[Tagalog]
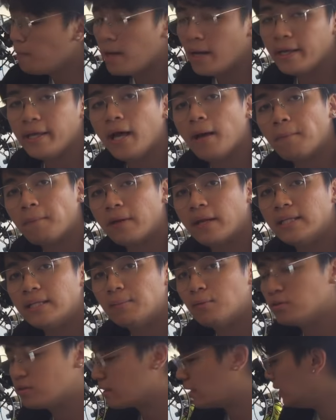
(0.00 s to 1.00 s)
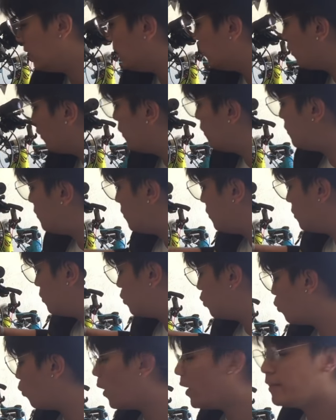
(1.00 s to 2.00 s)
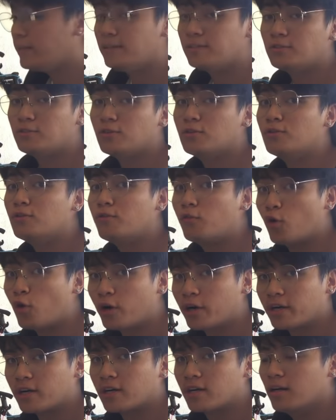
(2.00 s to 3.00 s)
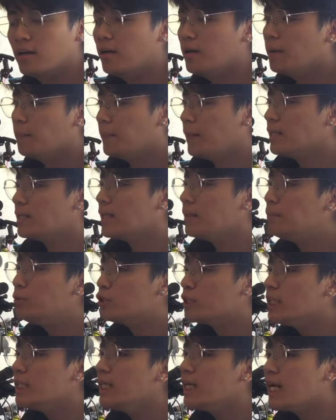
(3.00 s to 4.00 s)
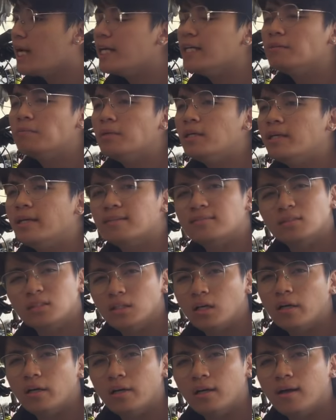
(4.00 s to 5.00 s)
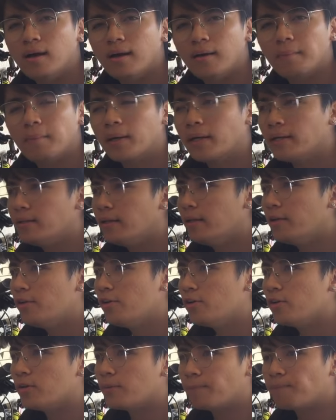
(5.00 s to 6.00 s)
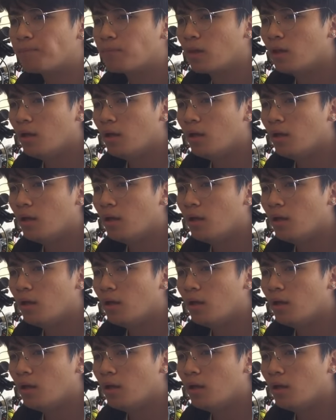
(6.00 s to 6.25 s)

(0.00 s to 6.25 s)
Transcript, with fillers: yung mga upgradeables ka dito is, one is yung fork. Palitan mo siya ng kahit mga XCR lang, maganda na yun.